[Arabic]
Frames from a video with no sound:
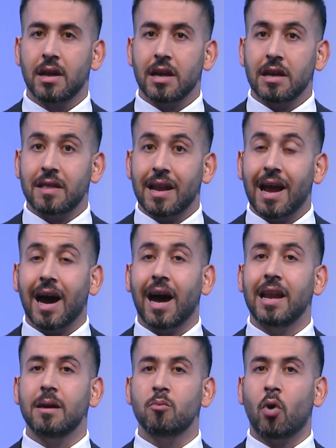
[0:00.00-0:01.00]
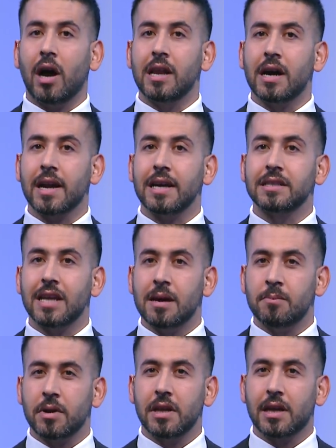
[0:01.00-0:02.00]
إذا العالم وعلى رأس
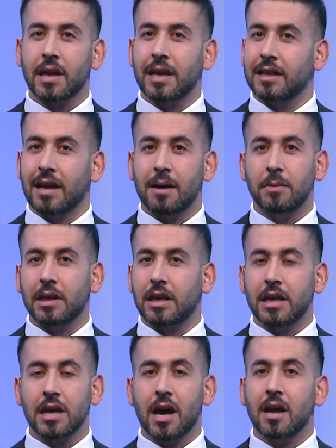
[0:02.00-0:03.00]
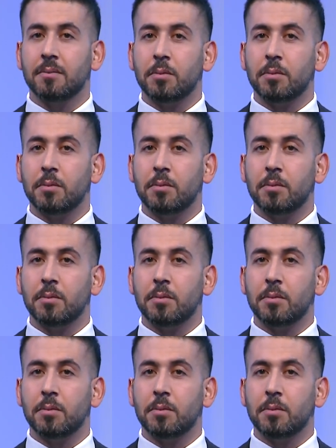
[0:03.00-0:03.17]
أمريكا يدعم الكيان